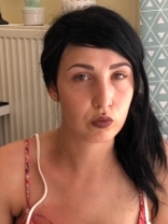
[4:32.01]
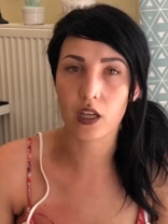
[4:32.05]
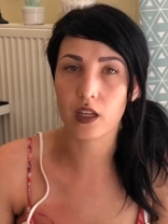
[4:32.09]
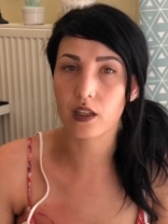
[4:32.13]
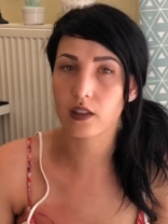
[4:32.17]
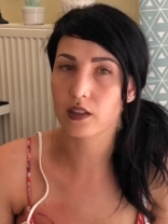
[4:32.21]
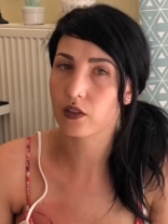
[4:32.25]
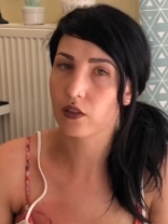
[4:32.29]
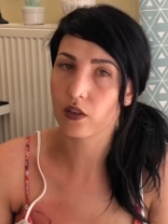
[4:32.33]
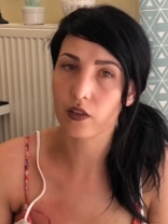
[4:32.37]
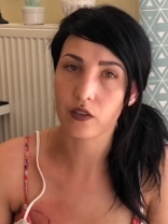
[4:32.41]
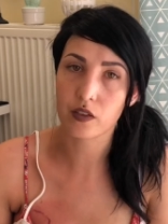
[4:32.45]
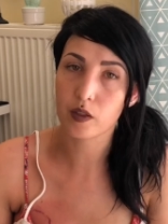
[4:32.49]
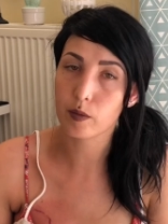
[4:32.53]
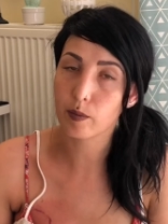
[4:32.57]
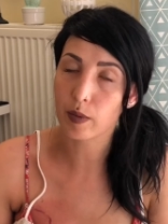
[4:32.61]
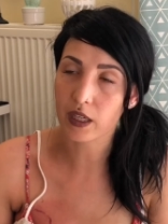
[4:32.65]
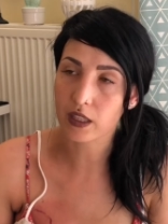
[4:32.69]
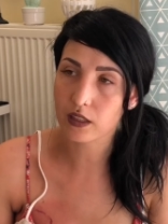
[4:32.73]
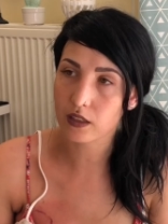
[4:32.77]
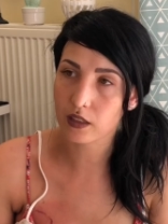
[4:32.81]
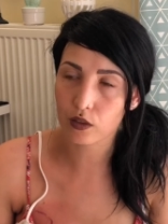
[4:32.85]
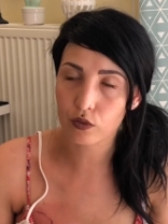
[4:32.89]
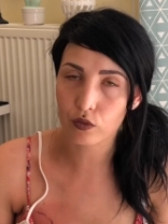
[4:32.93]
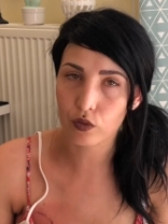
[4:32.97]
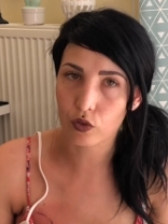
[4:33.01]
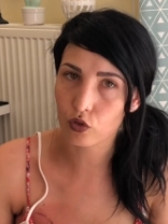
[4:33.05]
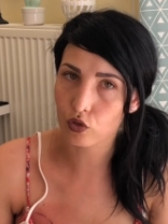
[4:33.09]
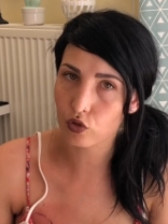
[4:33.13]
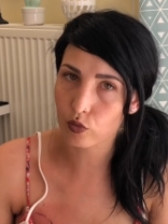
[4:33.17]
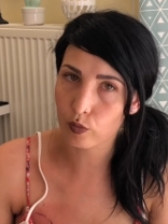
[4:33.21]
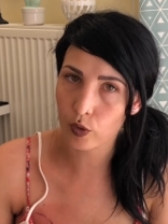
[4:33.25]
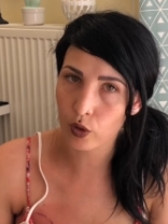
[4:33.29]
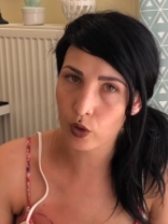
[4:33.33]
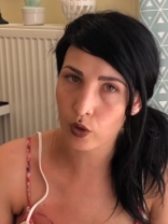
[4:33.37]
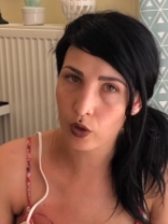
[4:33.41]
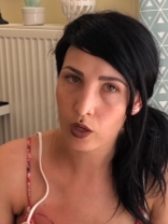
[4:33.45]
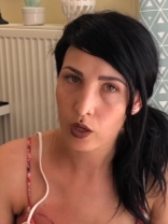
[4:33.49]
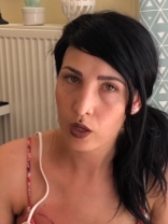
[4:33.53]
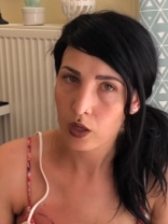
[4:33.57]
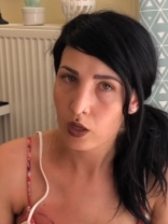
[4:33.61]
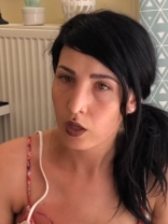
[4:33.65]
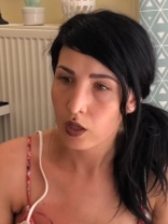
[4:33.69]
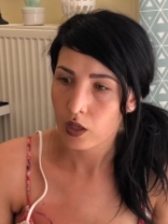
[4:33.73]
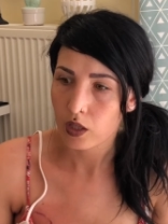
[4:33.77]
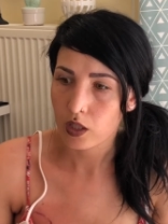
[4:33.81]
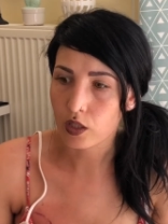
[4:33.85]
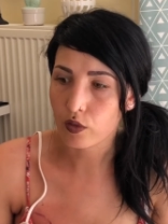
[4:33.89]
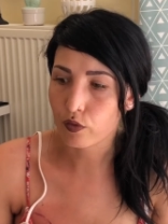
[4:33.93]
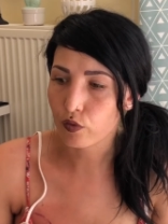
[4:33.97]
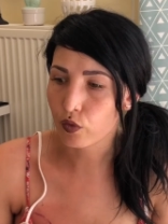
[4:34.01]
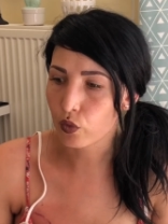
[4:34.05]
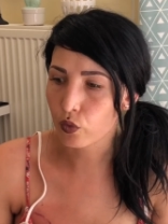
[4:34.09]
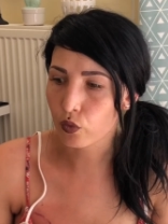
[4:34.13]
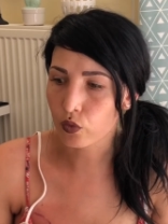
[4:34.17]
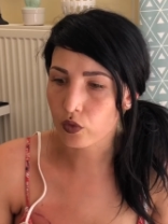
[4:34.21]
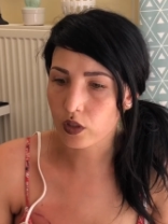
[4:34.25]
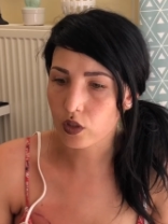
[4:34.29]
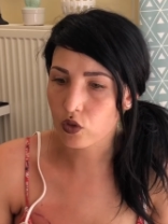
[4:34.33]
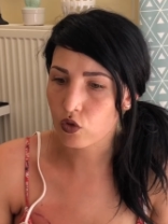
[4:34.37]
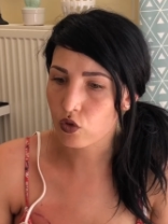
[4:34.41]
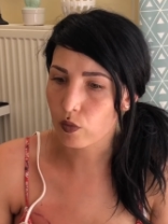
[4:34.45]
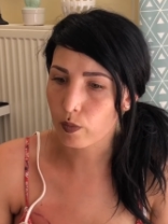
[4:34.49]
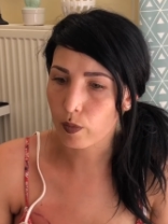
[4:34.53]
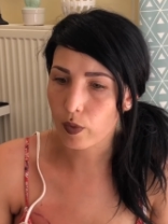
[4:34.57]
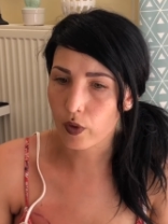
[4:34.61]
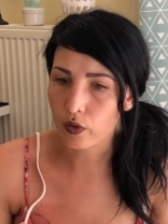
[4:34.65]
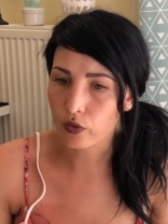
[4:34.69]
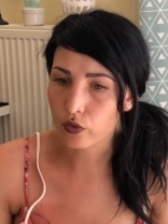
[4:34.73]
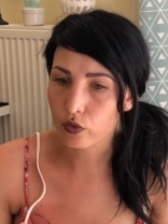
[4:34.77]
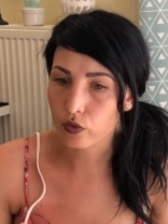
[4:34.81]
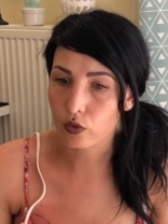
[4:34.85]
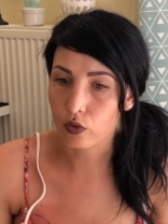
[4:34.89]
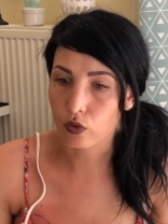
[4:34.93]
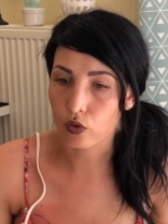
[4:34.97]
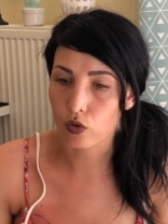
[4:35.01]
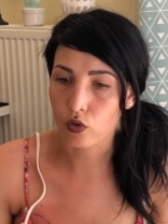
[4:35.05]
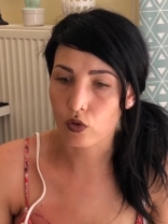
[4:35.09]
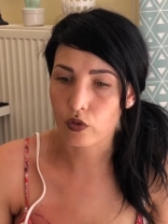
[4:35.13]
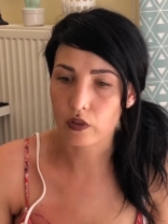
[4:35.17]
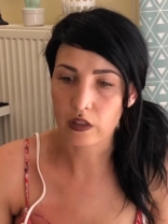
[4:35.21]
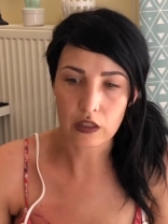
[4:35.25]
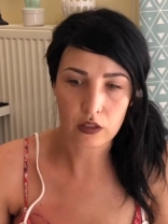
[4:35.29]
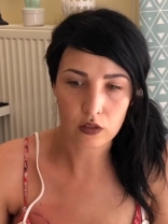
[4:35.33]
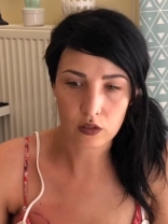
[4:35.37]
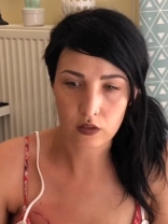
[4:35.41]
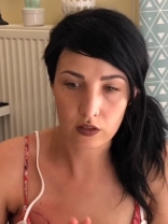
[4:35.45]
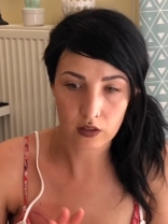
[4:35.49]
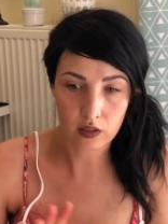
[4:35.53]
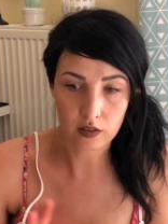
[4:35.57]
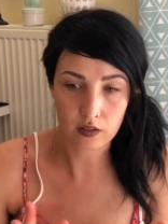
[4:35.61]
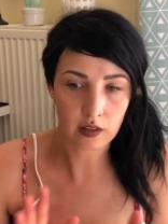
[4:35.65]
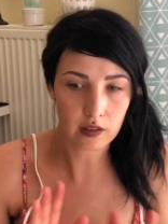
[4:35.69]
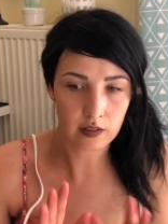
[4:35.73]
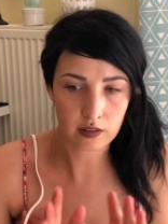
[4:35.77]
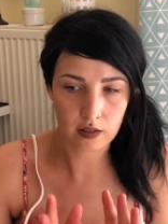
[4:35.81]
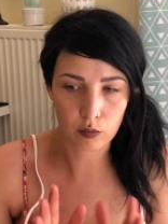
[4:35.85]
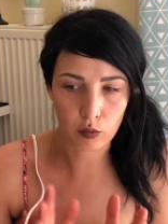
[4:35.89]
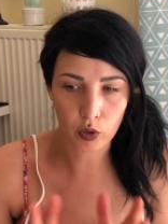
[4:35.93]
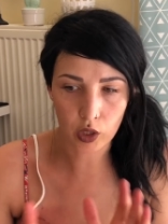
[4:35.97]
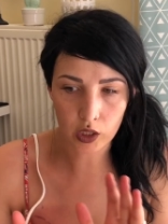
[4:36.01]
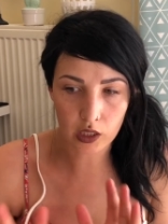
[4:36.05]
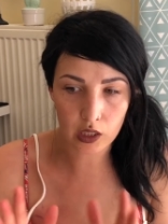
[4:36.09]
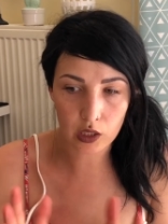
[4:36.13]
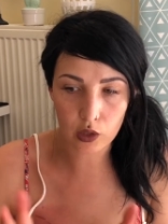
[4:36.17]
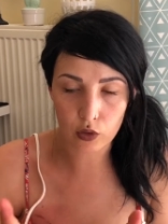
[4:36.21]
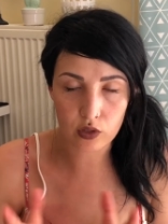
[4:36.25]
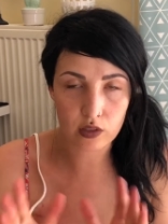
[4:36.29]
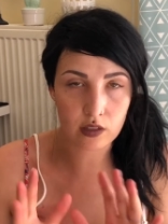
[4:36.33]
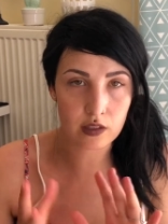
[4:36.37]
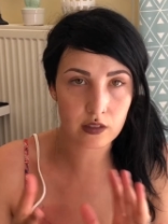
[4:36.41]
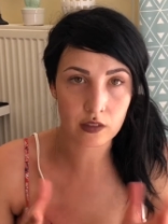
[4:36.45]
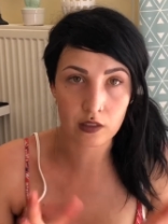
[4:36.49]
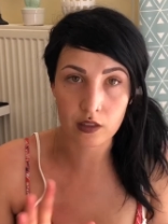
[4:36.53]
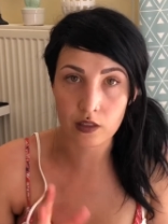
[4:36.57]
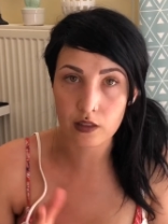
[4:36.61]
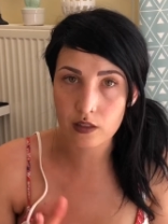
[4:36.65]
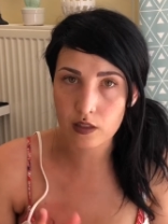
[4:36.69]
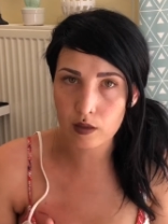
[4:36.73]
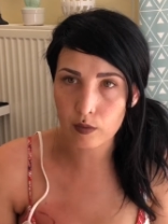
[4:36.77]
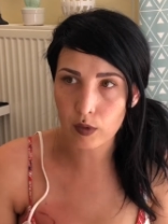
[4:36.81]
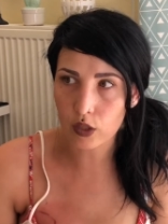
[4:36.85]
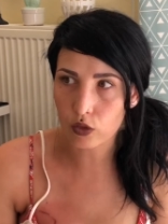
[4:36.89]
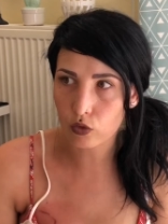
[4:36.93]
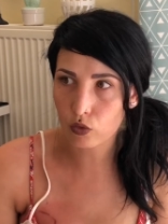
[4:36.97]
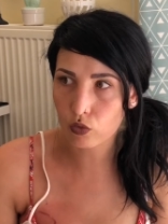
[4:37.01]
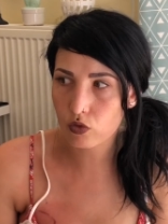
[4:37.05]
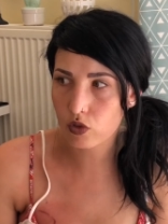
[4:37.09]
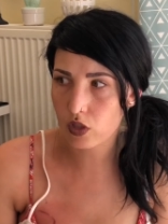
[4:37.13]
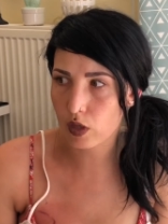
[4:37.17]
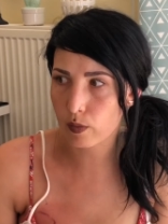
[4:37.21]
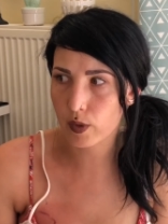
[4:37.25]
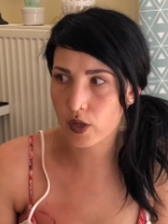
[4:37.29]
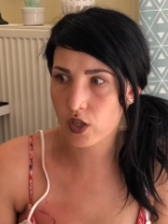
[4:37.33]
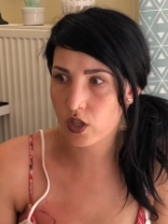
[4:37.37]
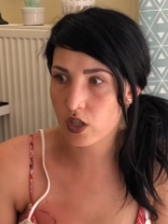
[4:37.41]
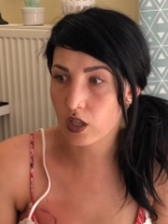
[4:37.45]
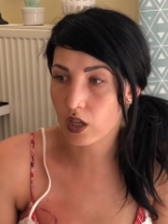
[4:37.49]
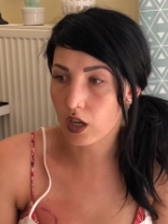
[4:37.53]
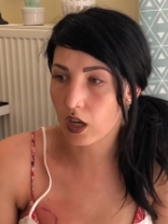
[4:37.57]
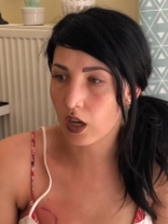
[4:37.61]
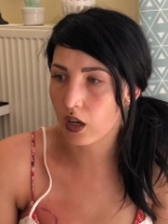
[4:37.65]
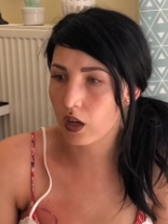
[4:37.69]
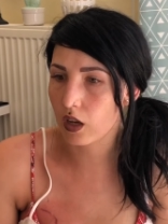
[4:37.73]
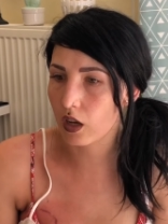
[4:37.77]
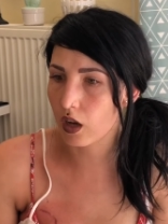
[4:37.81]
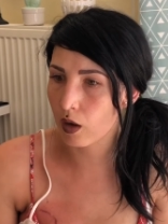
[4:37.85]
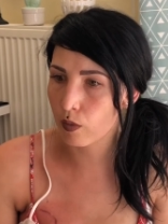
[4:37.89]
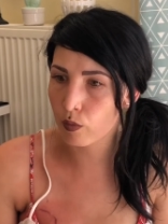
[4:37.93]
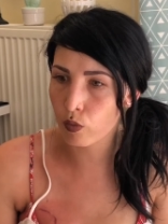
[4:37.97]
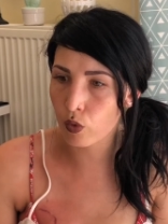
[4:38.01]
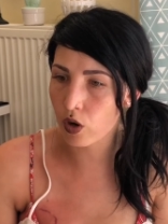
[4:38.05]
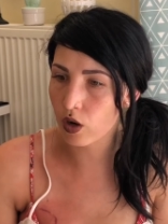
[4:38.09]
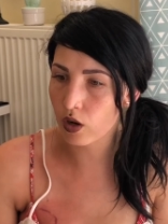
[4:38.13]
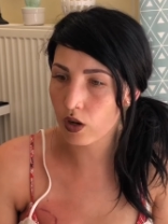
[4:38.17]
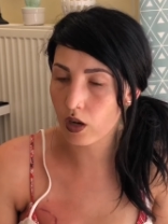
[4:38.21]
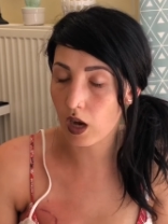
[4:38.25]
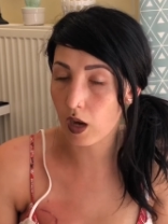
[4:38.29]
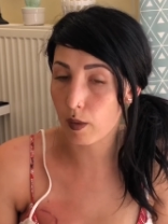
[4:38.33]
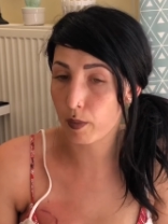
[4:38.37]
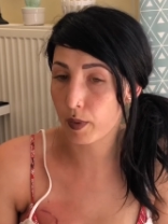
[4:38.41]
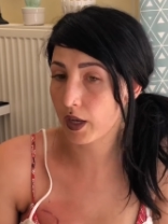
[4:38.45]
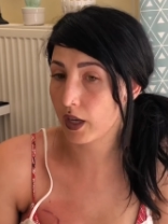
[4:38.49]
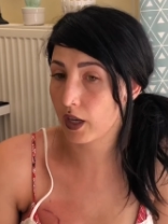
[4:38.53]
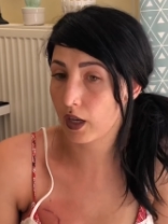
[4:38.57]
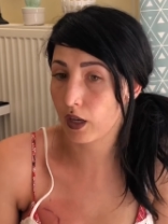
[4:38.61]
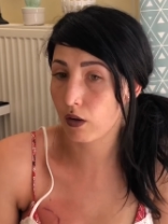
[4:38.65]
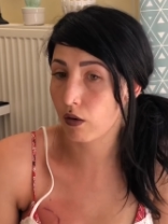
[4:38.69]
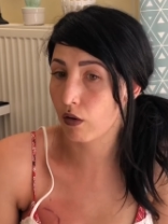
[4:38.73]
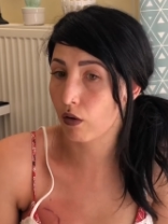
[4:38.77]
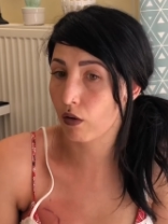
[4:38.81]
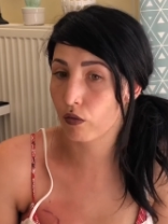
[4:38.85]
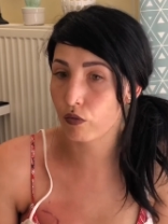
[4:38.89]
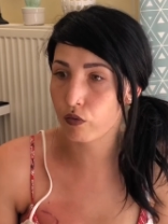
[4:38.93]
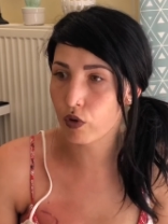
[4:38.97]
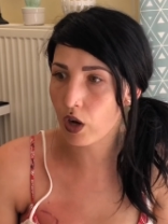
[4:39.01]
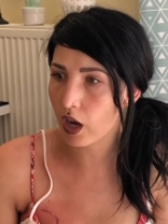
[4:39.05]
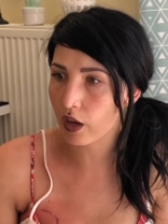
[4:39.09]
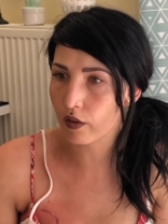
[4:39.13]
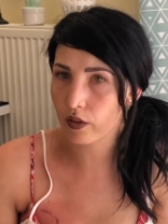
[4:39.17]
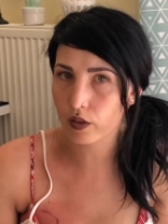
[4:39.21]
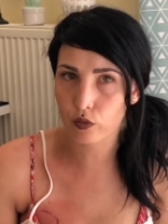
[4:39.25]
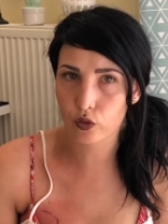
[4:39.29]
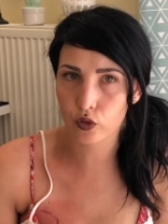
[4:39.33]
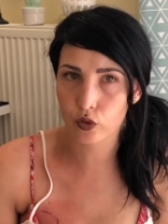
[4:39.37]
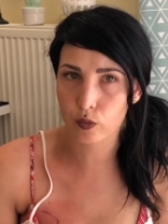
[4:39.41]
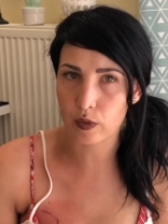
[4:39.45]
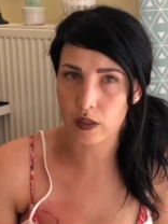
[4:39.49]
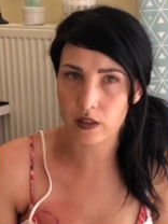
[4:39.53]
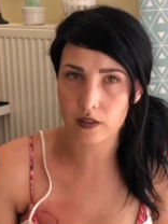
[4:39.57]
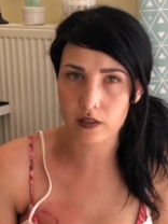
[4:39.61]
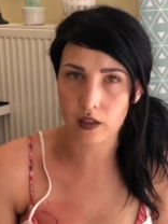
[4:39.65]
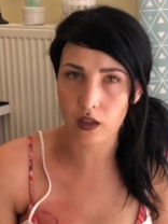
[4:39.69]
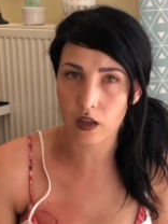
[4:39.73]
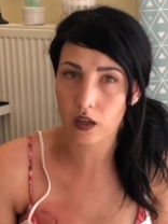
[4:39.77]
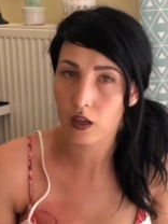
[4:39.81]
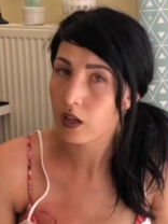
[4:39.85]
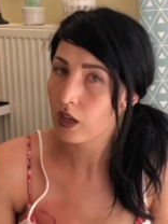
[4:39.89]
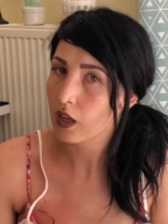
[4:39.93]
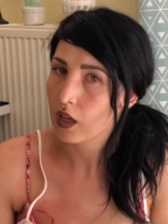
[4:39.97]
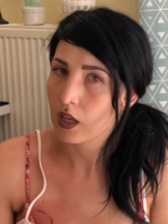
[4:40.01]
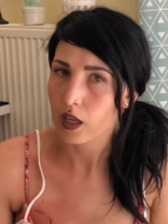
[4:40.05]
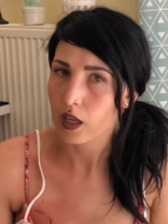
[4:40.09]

Et ça va vite partir franchement, il faut compter je pense, euh, ça, ça, c'est moi qui le dis, c'est une estimation, je sais pas, je dirais un mois, après voir avec votre médecin,